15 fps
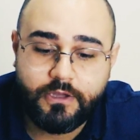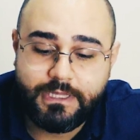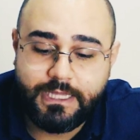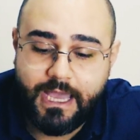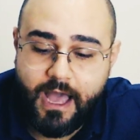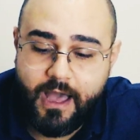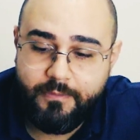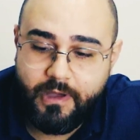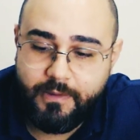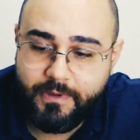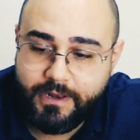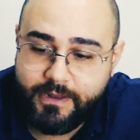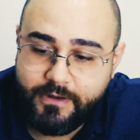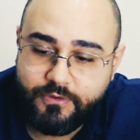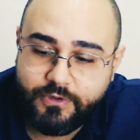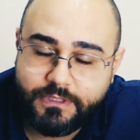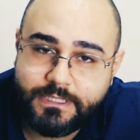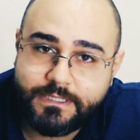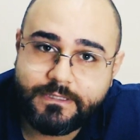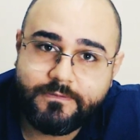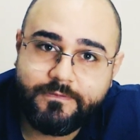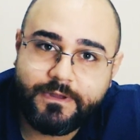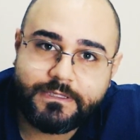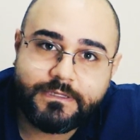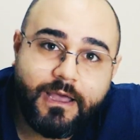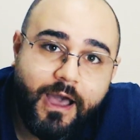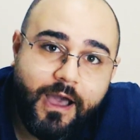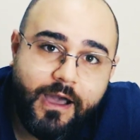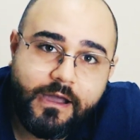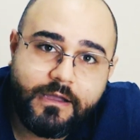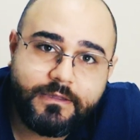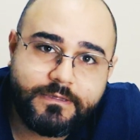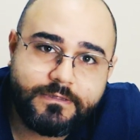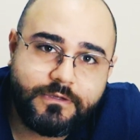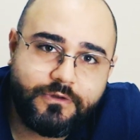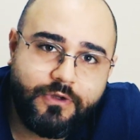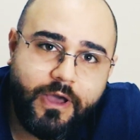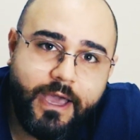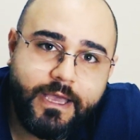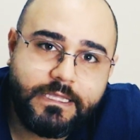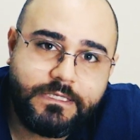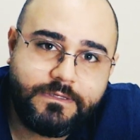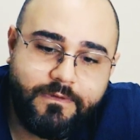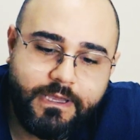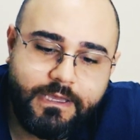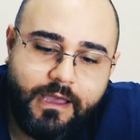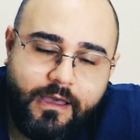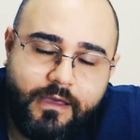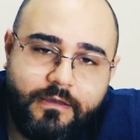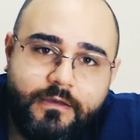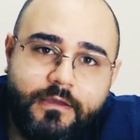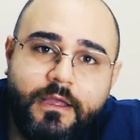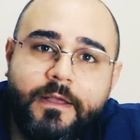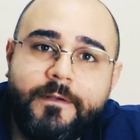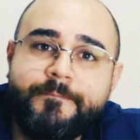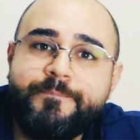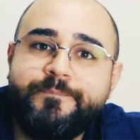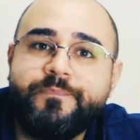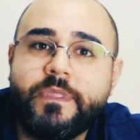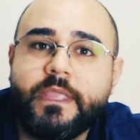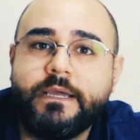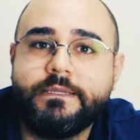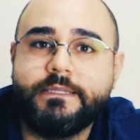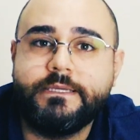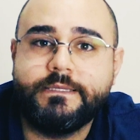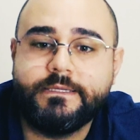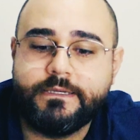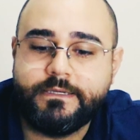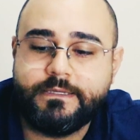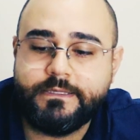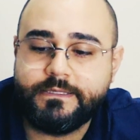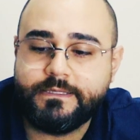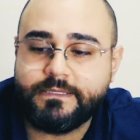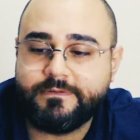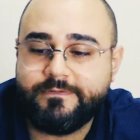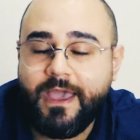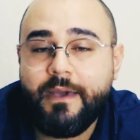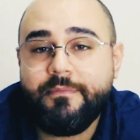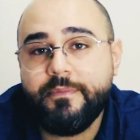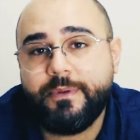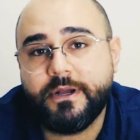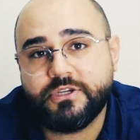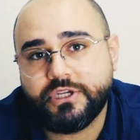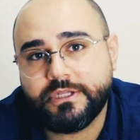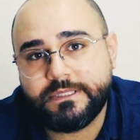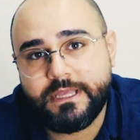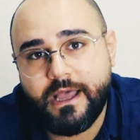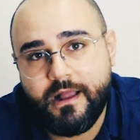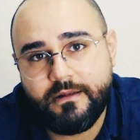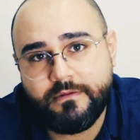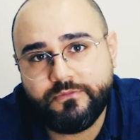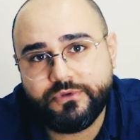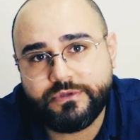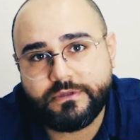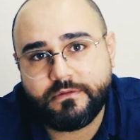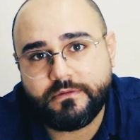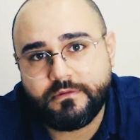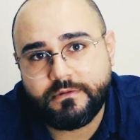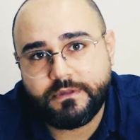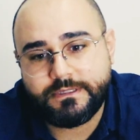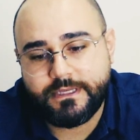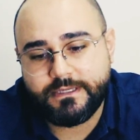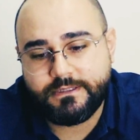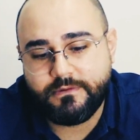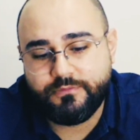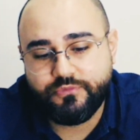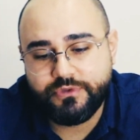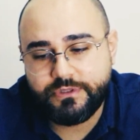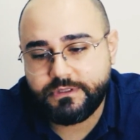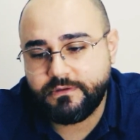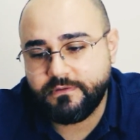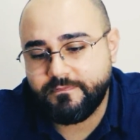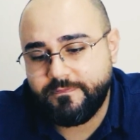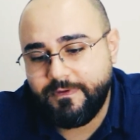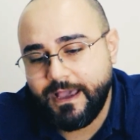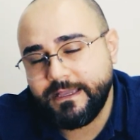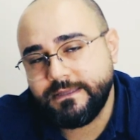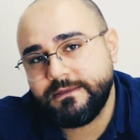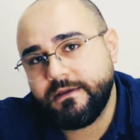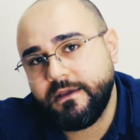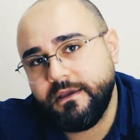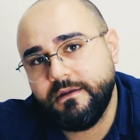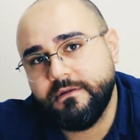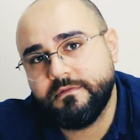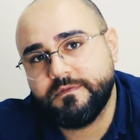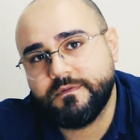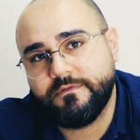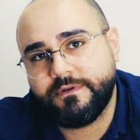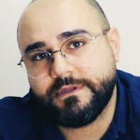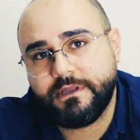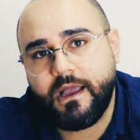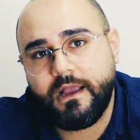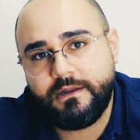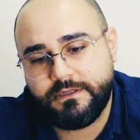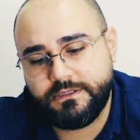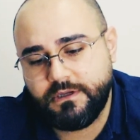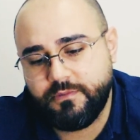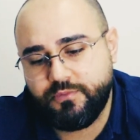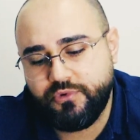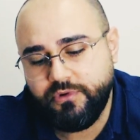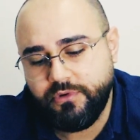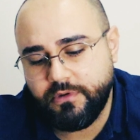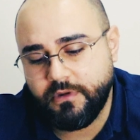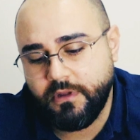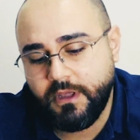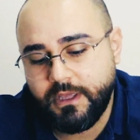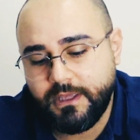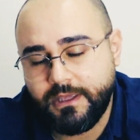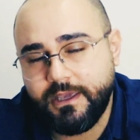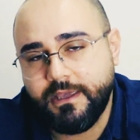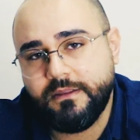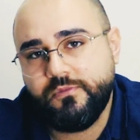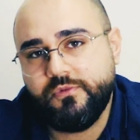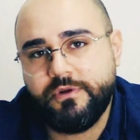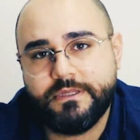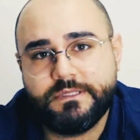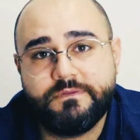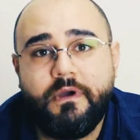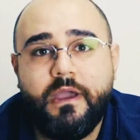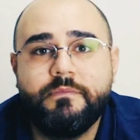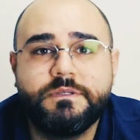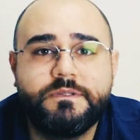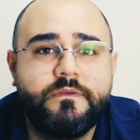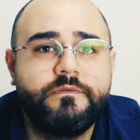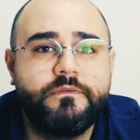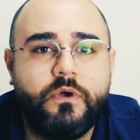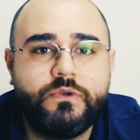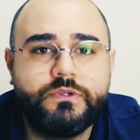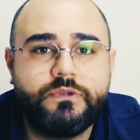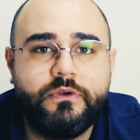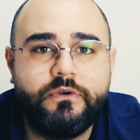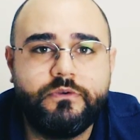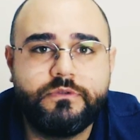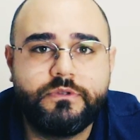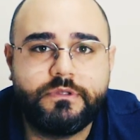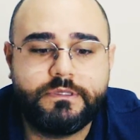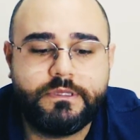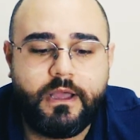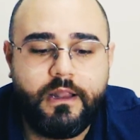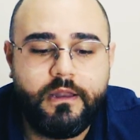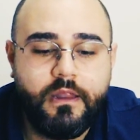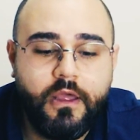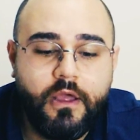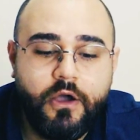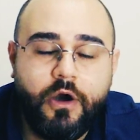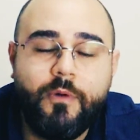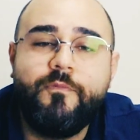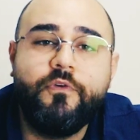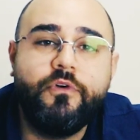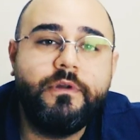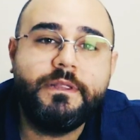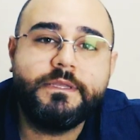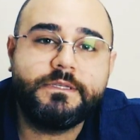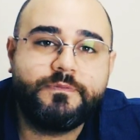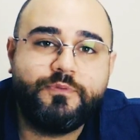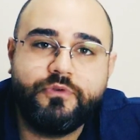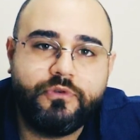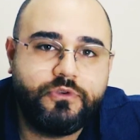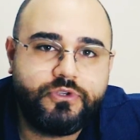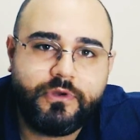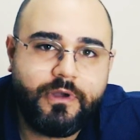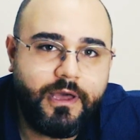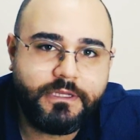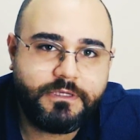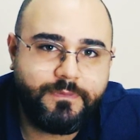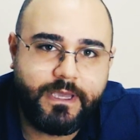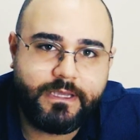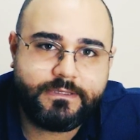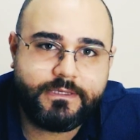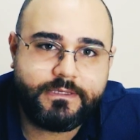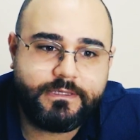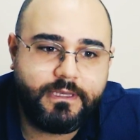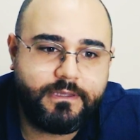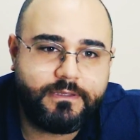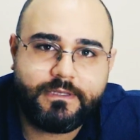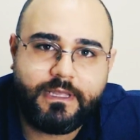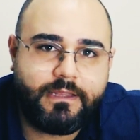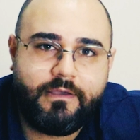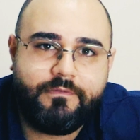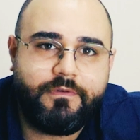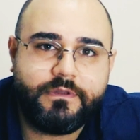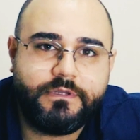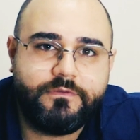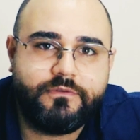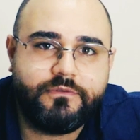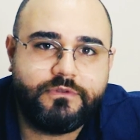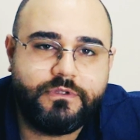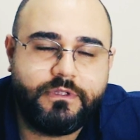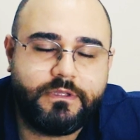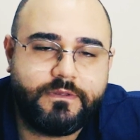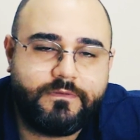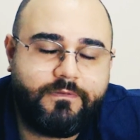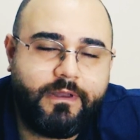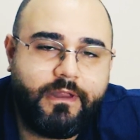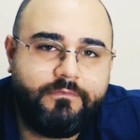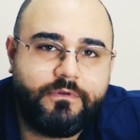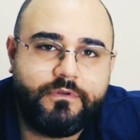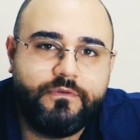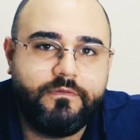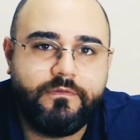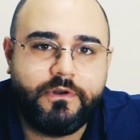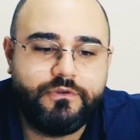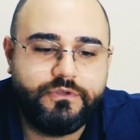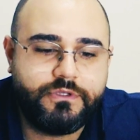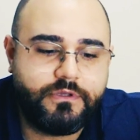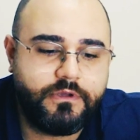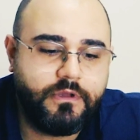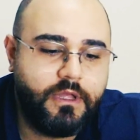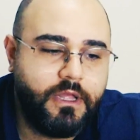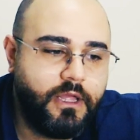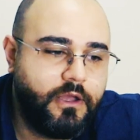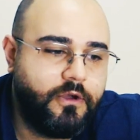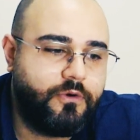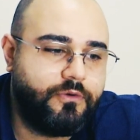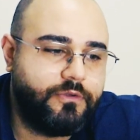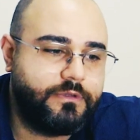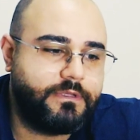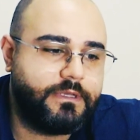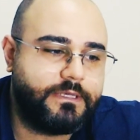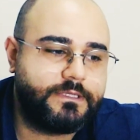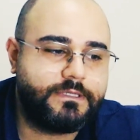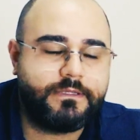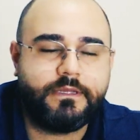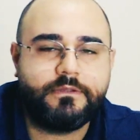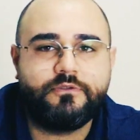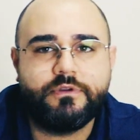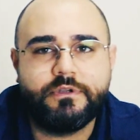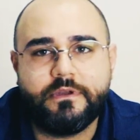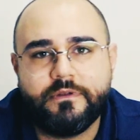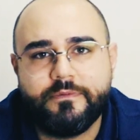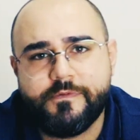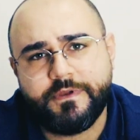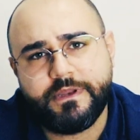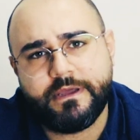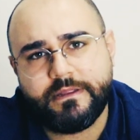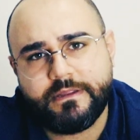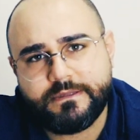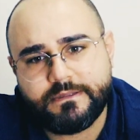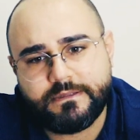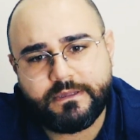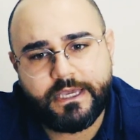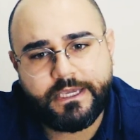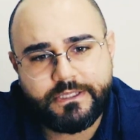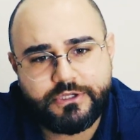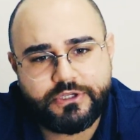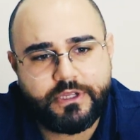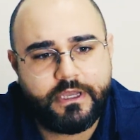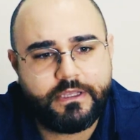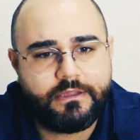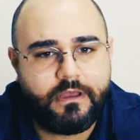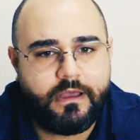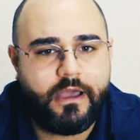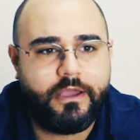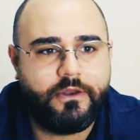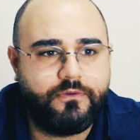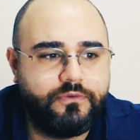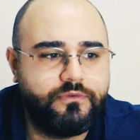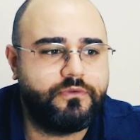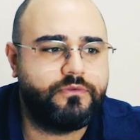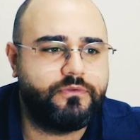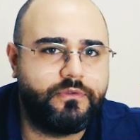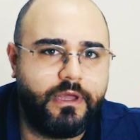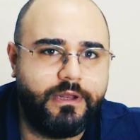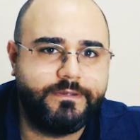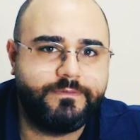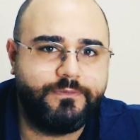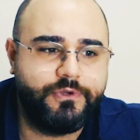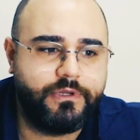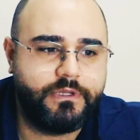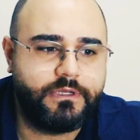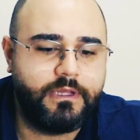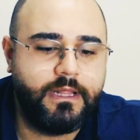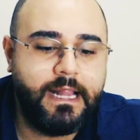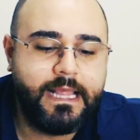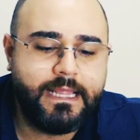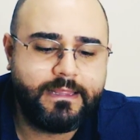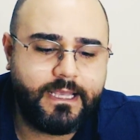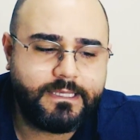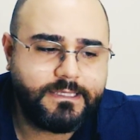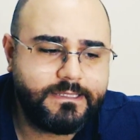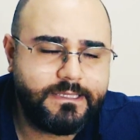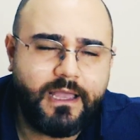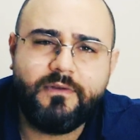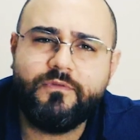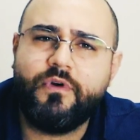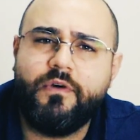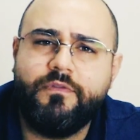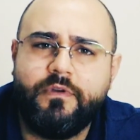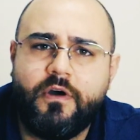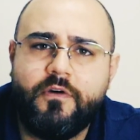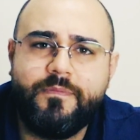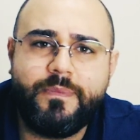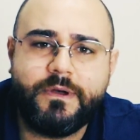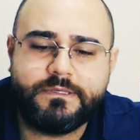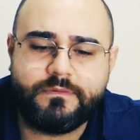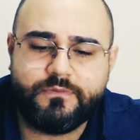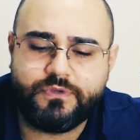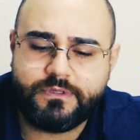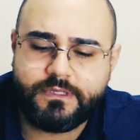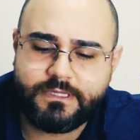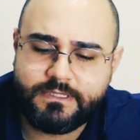Die haben aber dann noch diesen Vertrag, dass die noch ein, zwei Jahre diese, dieses Werbebudget zahlen müssen. Das heißt, die mussten weiterhin, sind vertraglich gebunden, jeden Monat 2.000 bis 5.000 Euro zu zahlen, obwohl dieses Produkt schon gar nicht mehr existiert. Das hat einfach nicht funktioniert. Das waren einfach nur Verluste. Und das ist natürlich dann immer wieder, das sind Rechtsstreitereien und, und, und alles Mögliche. Das sind Sachen, worauf ihr aufpassen müsst.